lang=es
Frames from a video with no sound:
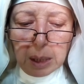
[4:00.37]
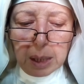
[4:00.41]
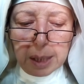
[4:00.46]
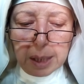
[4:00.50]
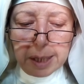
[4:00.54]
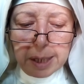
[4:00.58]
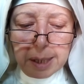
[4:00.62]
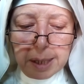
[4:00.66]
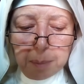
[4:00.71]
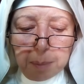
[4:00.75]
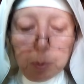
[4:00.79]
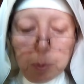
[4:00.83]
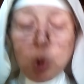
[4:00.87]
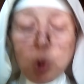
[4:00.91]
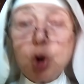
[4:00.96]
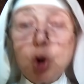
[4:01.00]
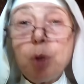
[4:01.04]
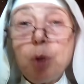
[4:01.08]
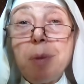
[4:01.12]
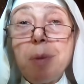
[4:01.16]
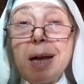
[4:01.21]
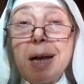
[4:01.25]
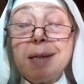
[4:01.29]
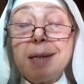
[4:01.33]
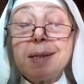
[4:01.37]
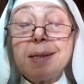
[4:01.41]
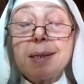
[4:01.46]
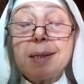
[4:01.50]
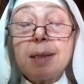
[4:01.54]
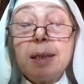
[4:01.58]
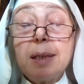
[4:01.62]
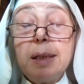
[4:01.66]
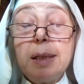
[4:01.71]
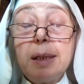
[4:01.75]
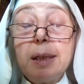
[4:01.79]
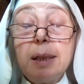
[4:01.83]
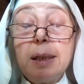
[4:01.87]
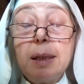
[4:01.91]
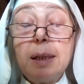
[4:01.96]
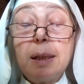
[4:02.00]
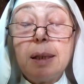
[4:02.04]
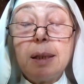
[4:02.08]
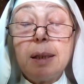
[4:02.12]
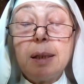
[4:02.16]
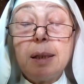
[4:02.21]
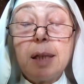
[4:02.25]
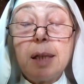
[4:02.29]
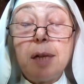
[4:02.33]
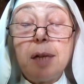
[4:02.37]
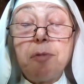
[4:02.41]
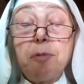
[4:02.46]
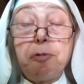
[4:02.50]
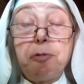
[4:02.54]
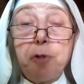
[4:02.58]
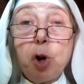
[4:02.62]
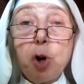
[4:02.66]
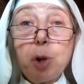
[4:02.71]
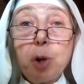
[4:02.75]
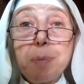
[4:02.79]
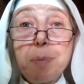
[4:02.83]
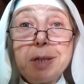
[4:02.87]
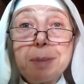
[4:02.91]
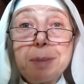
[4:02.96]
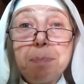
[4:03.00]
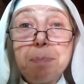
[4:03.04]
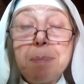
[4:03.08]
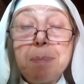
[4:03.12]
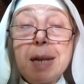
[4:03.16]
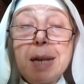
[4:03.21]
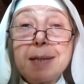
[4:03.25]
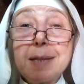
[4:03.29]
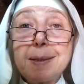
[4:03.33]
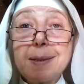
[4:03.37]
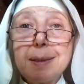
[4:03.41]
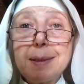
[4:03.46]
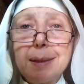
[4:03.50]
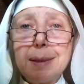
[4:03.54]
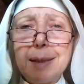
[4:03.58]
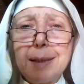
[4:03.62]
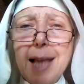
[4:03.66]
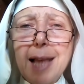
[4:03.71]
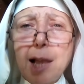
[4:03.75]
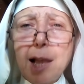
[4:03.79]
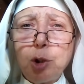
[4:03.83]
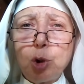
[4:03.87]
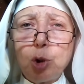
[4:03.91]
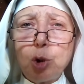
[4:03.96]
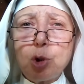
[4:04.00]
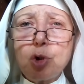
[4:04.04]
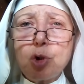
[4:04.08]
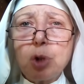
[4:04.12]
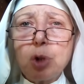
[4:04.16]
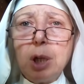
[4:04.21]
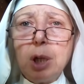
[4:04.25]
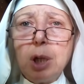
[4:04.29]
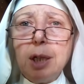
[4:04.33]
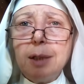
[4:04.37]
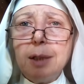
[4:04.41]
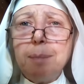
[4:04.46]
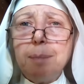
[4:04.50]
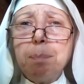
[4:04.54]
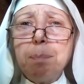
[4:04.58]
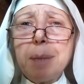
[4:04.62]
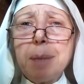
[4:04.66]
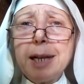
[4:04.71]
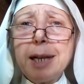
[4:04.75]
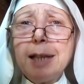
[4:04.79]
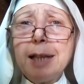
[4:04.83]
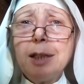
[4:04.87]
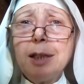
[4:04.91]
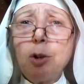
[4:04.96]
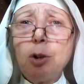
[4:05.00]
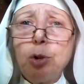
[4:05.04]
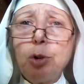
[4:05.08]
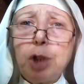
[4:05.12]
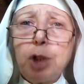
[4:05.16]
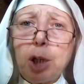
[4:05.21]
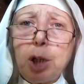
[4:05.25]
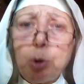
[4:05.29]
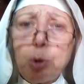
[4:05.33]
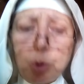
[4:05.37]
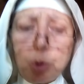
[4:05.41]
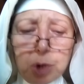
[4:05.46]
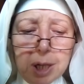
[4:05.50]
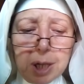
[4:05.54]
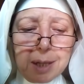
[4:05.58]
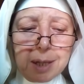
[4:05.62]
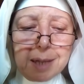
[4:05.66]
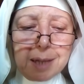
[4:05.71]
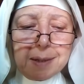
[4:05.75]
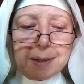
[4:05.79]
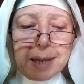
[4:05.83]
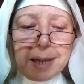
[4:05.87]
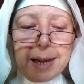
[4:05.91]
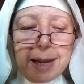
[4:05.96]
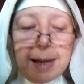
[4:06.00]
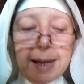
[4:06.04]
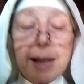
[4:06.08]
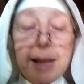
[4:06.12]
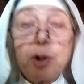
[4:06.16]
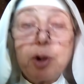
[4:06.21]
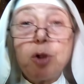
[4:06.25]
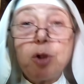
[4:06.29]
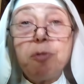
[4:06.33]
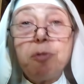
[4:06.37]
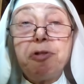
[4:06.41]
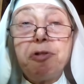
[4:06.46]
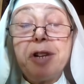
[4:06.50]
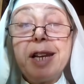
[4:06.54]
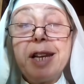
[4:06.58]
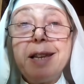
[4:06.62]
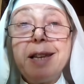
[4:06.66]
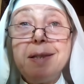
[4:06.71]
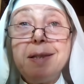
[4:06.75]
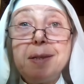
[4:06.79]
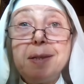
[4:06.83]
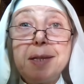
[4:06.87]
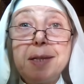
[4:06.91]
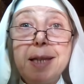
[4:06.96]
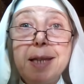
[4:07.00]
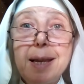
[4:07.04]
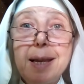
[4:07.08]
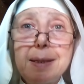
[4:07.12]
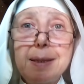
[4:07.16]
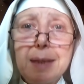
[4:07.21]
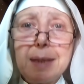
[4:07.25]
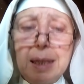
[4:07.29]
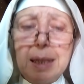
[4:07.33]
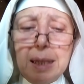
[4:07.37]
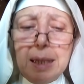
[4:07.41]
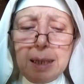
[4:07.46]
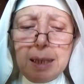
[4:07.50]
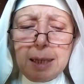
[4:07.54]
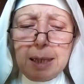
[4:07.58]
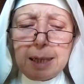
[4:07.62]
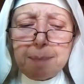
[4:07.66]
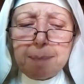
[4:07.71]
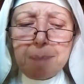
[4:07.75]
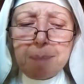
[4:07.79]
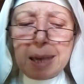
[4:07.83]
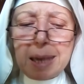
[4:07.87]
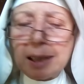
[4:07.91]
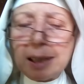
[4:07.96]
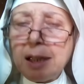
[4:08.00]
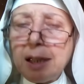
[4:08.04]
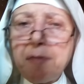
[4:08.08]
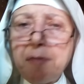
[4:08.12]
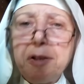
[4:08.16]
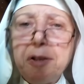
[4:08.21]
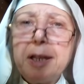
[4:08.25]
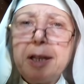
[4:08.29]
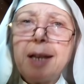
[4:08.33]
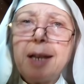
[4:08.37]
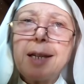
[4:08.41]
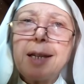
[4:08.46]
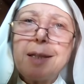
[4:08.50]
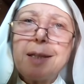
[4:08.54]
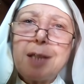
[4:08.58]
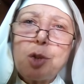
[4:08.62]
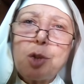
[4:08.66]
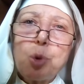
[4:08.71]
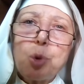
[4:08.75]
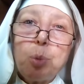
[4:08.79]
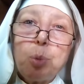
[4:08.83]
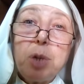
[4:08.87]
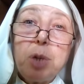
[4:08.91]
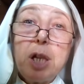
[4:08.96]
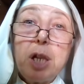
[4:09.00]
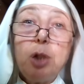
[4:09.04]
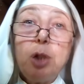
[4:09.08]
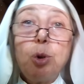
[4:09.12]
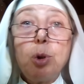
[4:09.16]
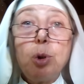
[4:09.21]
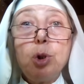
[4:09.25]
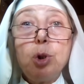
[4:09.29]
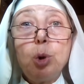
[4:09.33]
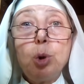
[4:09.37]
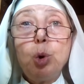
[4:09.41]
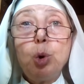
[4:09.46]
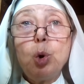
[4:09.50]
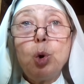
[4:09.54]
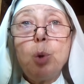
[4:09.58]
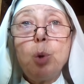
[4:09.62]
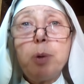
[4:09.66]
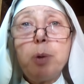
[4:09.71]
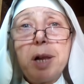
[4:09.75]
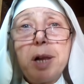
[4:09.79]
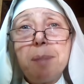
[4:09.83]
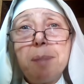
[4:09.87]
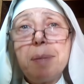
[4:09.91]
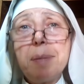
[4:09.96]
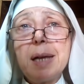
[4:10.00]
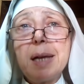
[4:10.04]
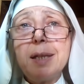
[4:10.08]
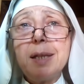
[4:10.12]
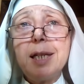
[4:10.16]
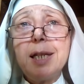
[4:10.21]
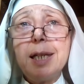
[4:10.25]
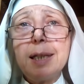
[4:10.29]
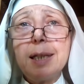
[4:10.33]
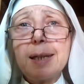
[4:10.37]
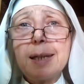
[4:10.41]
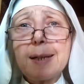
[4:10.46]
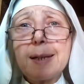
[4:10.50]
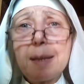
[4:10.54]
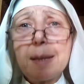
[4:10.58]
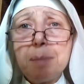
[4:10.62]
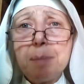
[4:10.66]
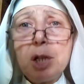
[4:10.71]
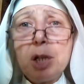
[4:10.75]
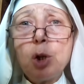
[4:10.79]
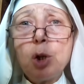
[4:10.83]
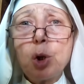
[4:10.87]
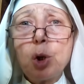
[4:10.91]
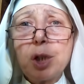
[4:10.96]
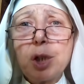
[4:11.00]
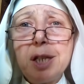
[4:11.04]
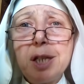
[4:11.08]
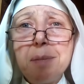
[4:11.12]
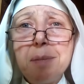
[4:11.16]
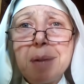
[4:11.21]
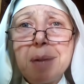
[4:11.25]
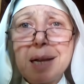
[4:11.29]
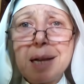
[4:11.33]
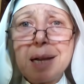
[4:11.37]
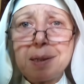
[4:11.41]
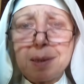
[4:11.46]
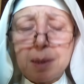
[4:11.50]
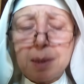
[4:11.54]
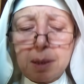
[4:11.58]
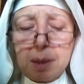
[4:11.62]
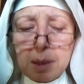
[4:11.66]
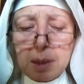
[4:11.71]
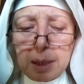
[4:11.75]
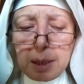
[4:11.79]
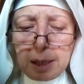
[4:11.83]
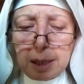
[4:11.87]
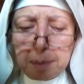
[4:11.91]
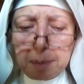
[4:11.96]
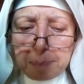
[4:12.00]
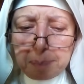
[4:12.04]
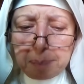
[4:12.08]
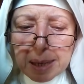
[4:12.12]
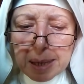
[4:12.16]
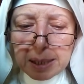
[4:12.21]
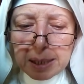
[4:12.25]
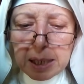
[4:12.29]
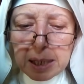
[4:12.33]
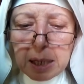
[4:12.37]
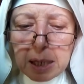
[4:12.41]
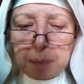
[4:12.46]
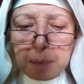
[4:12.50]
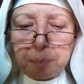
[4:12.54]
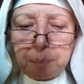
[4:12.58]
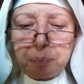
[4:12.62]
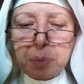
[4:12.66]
Eh, mucho más eh, informes, más datos van a encontrar ustedes en las conferencias magníficas que está subiendo en YouTube el padre Ramiro Rivas en España